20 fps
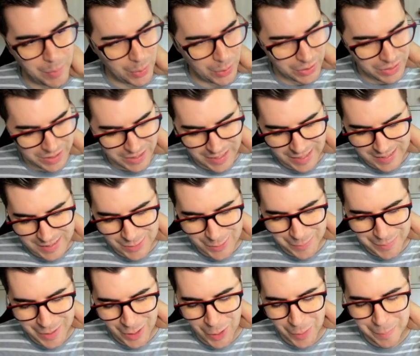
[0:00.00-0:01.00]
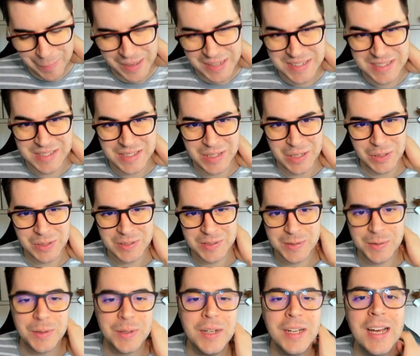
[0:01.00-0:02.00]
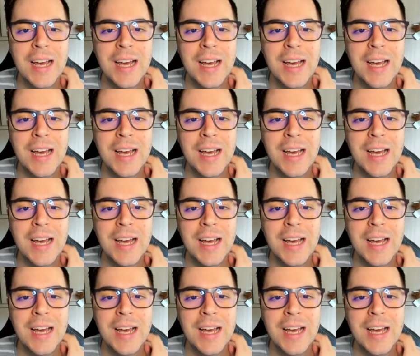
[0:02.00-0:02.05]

Por cierto, mi precioso,